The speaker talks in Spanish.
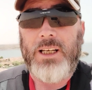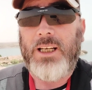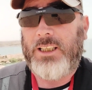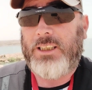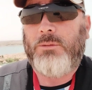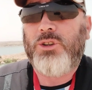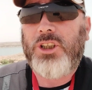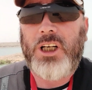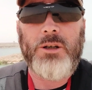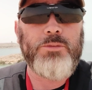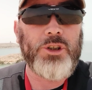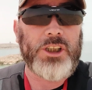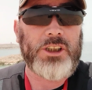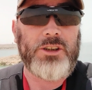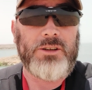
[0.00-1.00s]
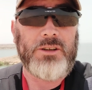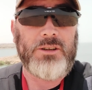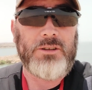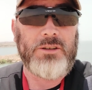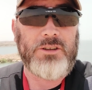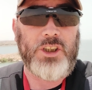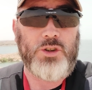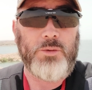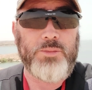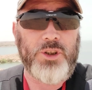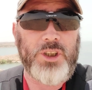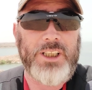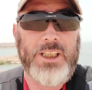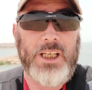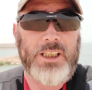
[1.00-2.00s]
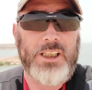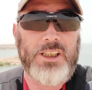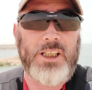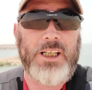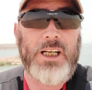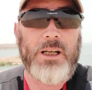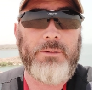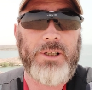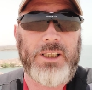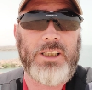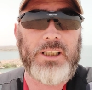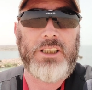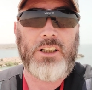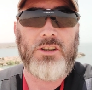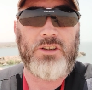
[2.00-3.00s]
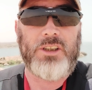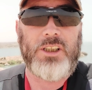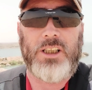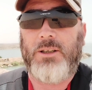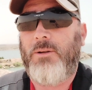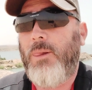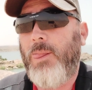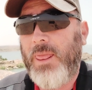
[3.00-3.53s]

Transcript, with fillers: Estamos en el puerto. Se supone que aquí llegan las barcazas donde